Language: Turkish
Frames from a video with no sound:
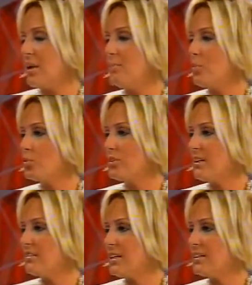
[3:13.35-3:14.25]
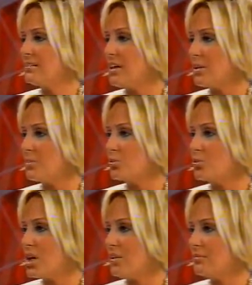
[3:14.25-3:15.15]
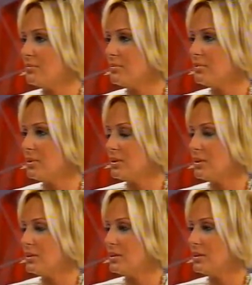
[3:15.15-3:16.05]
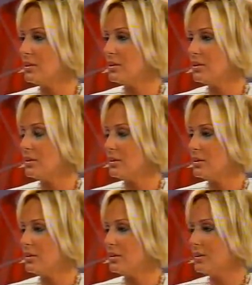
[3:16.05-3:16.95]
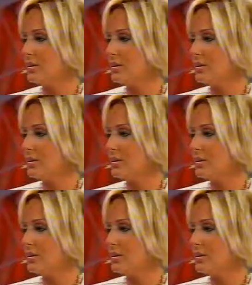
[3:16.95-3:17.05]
kapma potansiyeline sahip olacağım. Şimdi bakınız. E,